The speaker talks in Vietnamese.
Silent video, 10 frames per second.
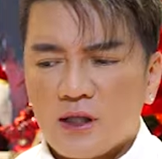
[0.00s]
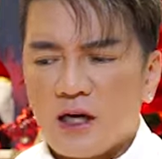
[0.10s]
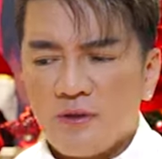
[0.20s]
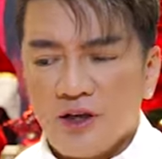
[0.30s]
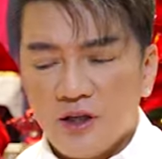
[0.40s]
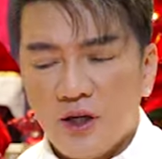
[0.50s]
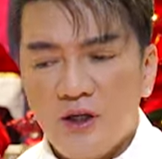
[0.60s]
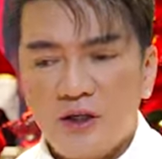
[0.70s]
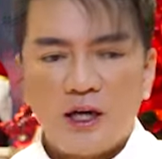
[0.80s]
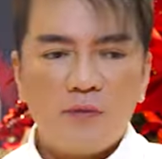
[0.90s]
các em ỷ
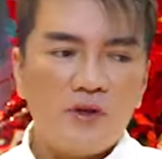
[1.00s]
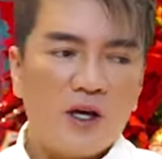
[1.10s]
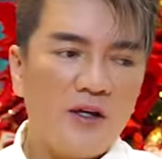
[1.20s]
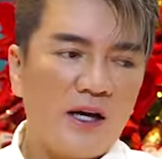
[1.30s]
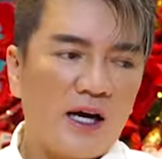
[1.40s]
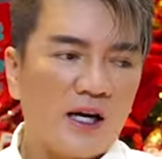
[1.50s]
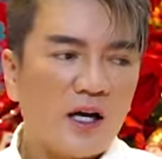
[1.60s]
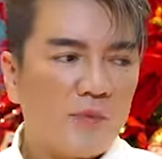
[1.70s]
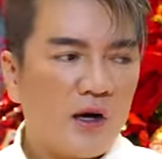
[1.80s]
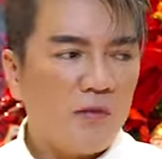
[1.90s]
y các em dễ dãi
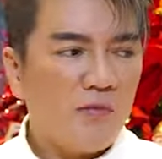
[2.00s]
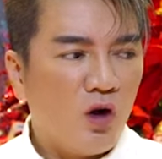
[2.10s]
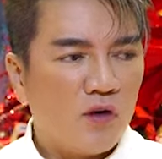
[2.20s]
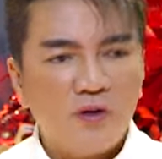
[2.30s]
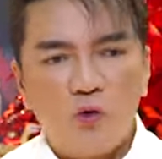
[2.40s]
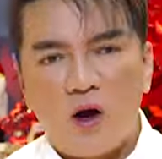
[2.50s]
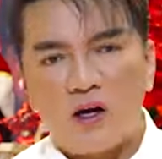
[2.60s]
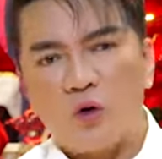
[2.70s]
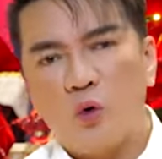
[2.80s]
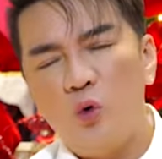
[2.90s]
các em ăn mòn vinh
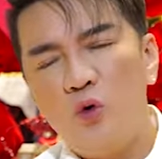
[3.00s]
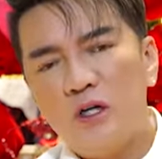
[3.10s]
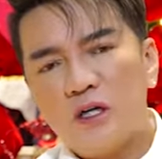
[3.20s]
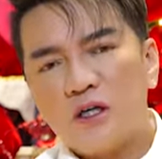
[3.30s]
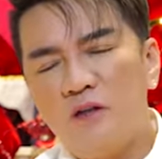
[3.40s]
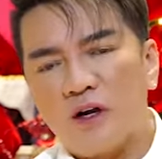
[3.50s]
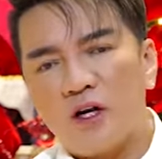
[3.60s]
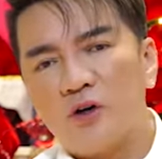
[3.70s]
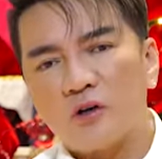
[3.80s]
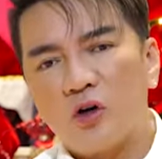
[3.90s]
quang cũ cứ vậy
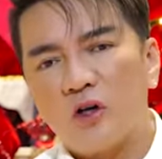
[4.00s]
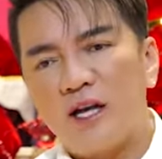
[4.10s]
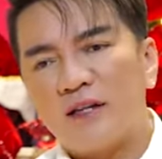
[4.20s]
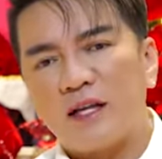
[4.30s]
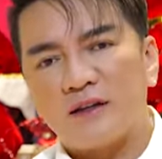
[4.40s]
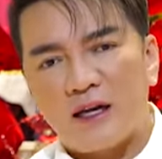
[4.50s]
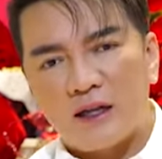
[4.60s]
là được rồi cứ đi hát tàn tàn